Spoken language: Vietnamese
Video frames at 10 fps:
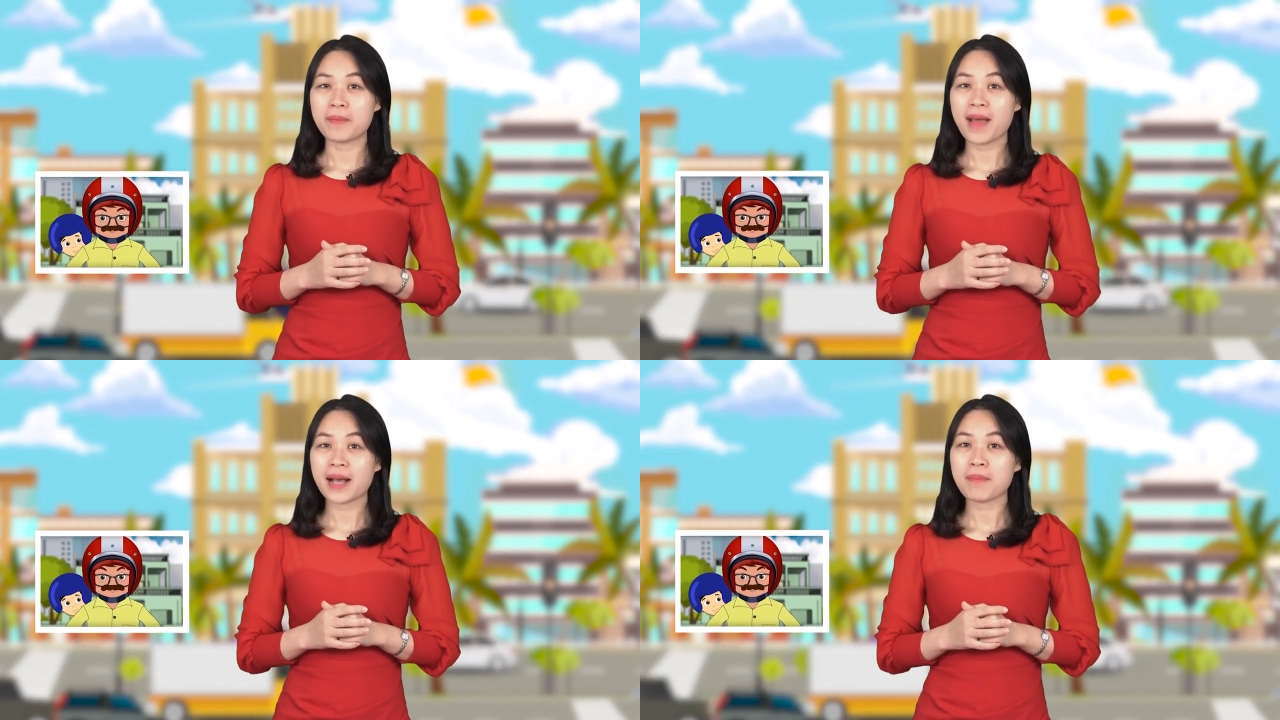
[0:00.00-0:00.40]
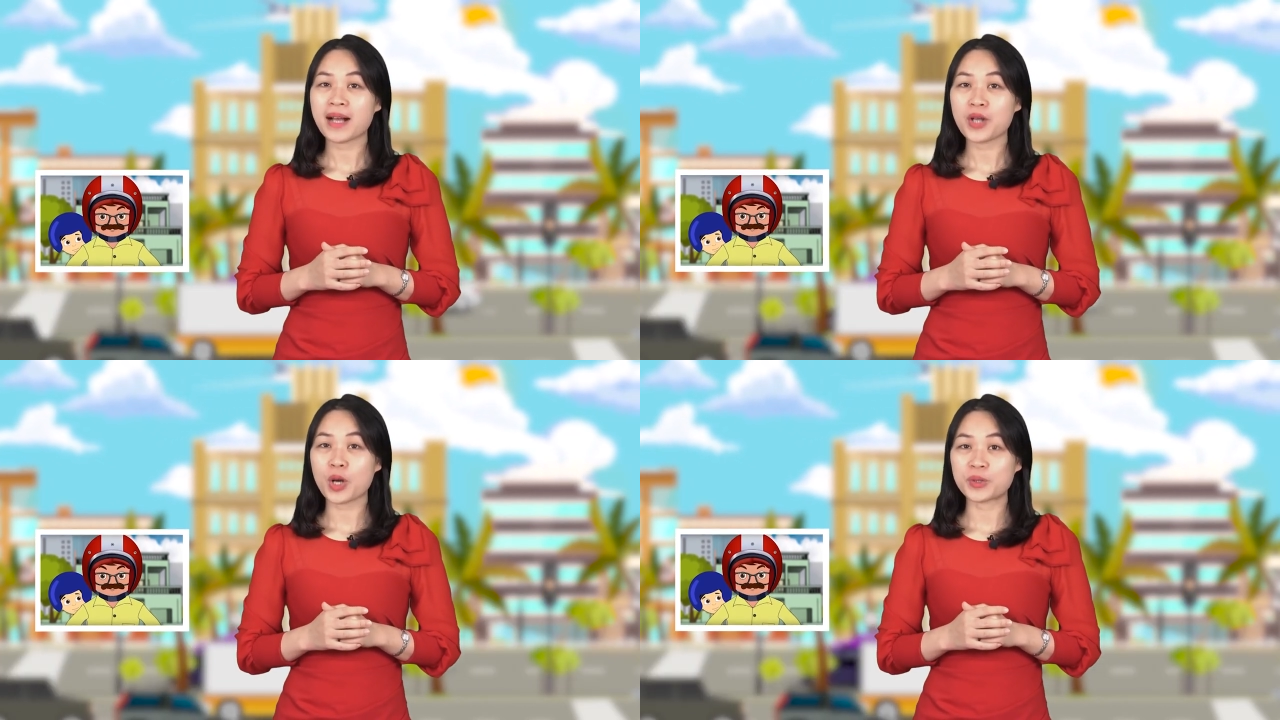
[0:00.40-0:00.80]
phải mang
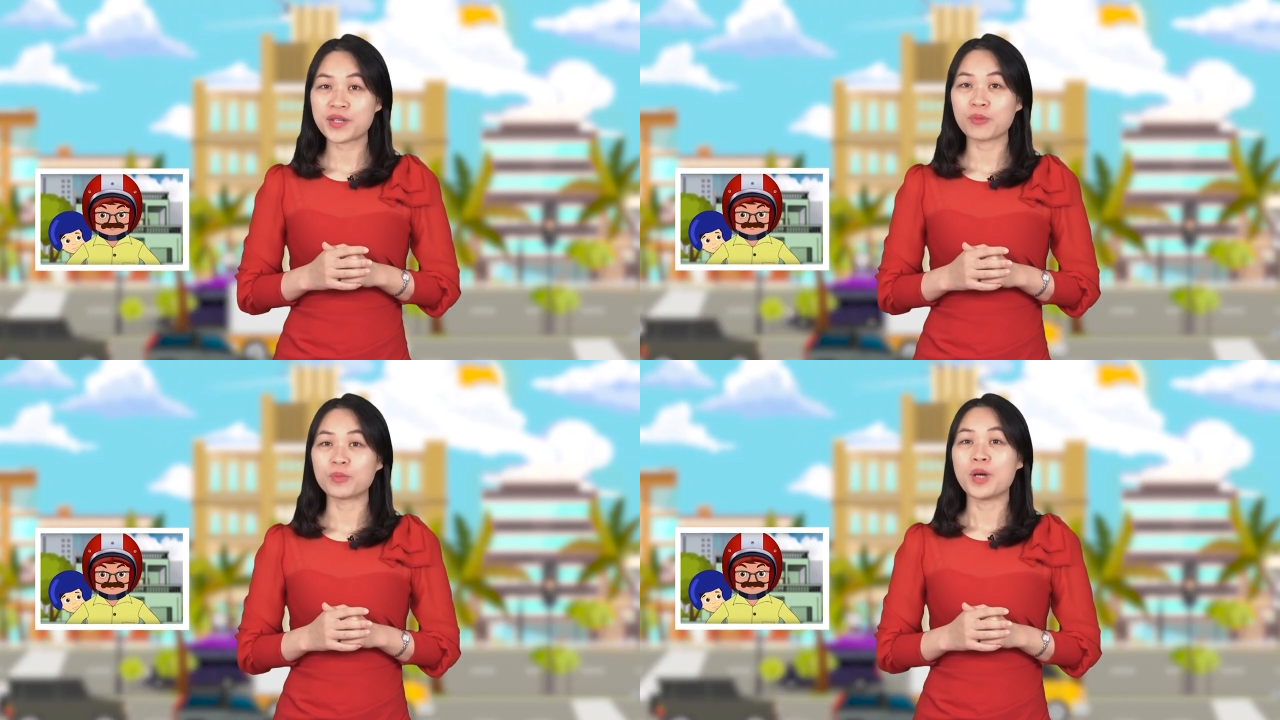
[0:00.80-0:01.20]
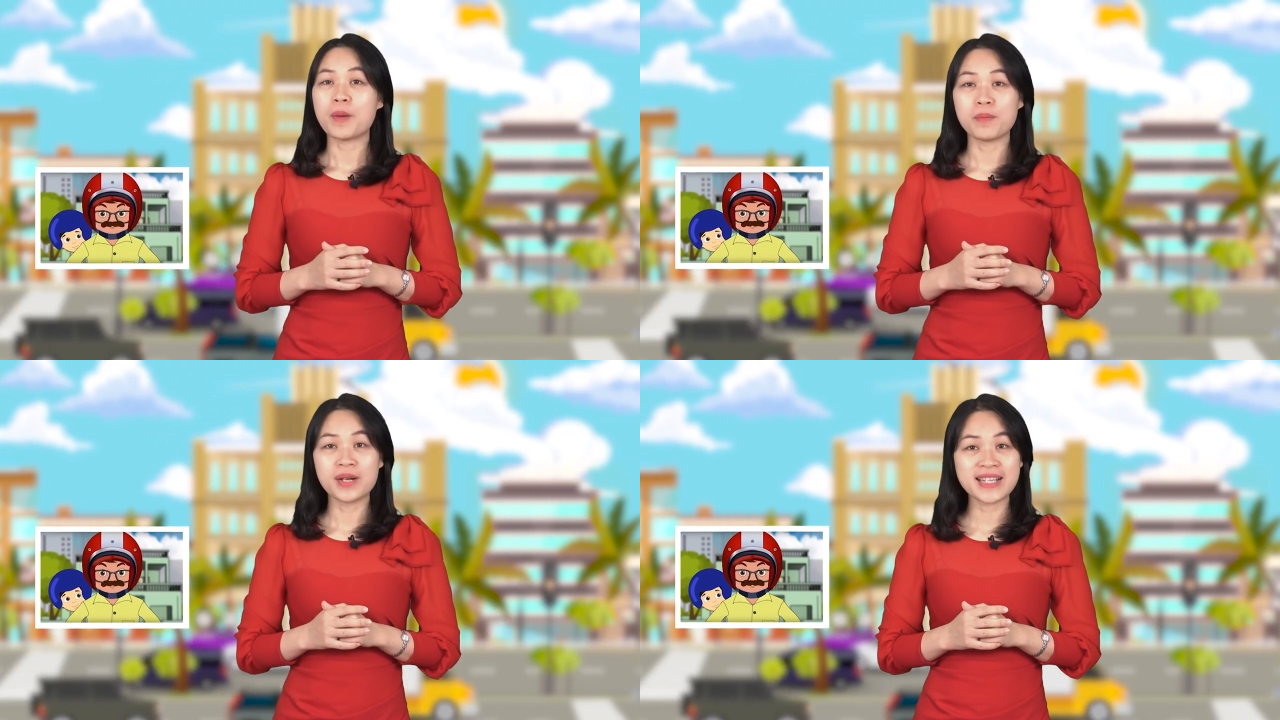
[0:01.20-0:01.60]
băng đỏ rộng
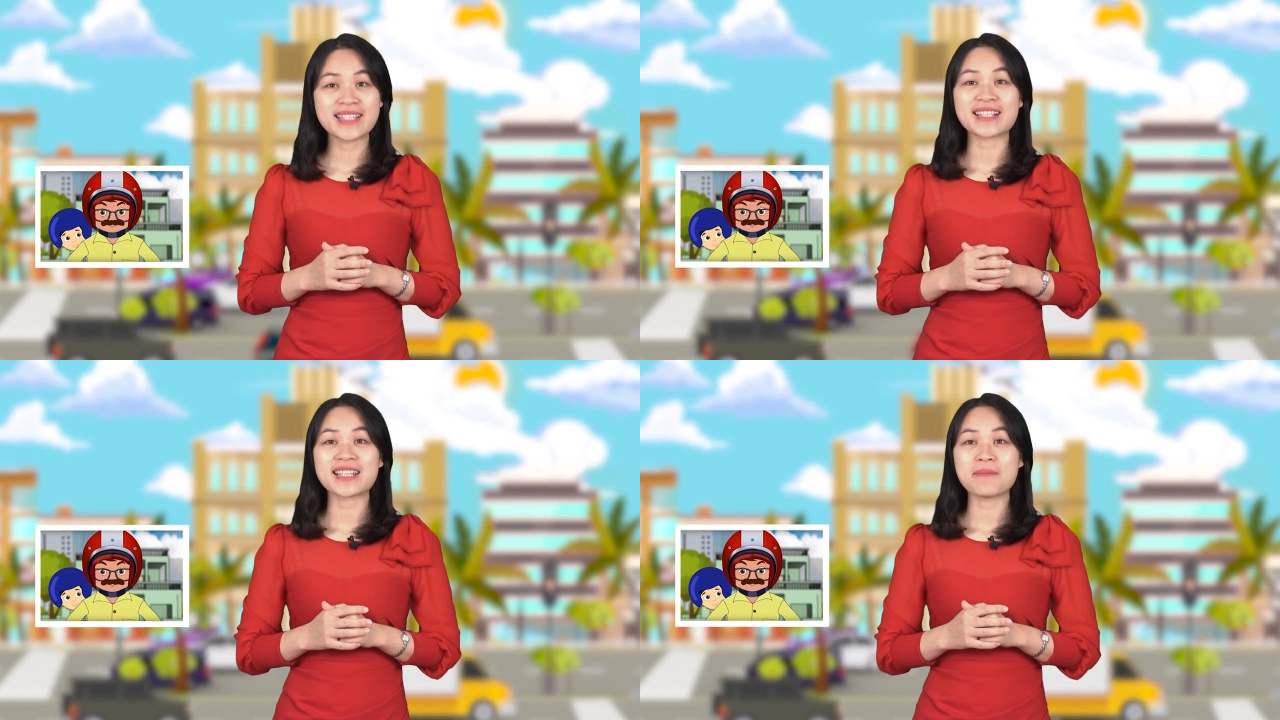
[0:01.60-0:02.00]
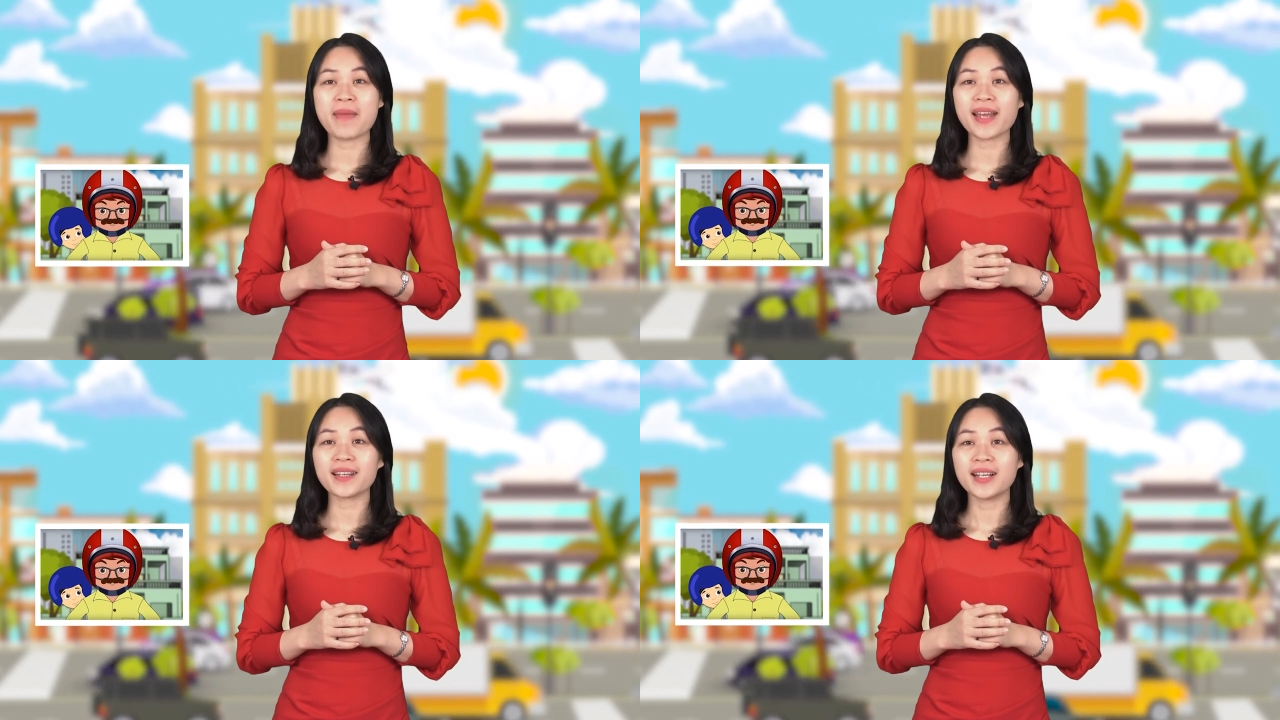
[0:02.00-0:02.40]

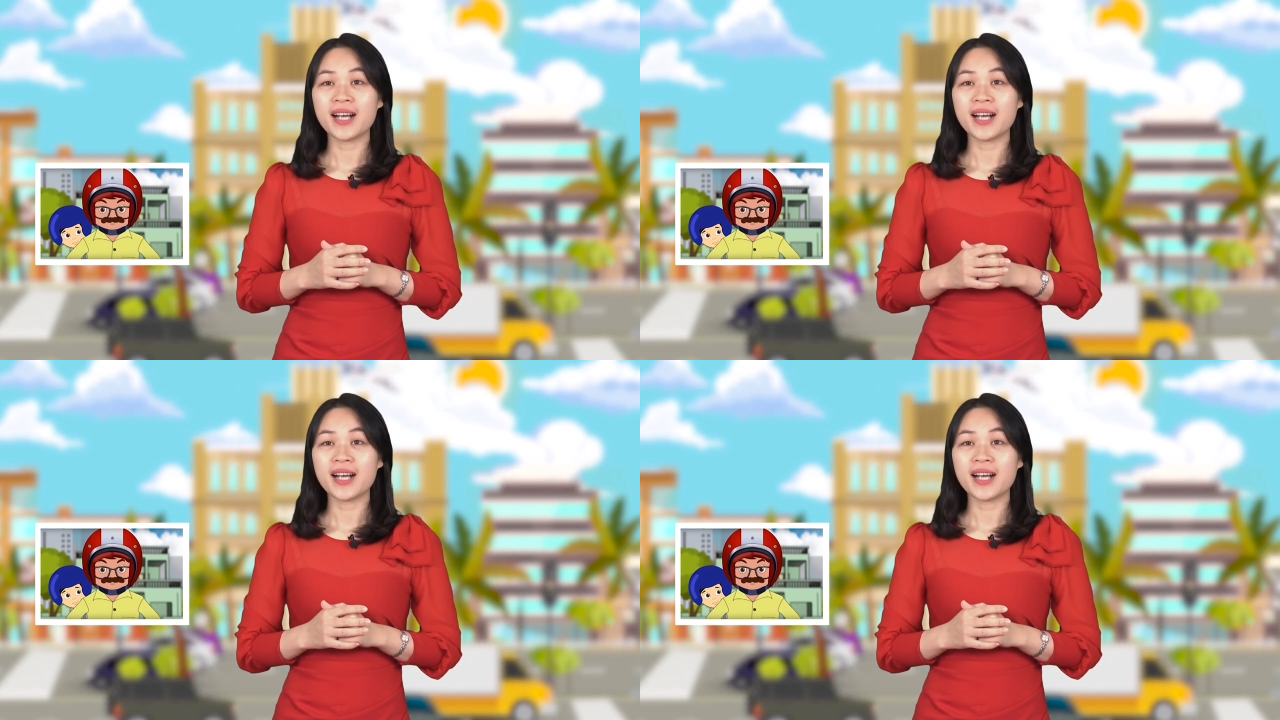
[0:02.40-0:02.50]
10cm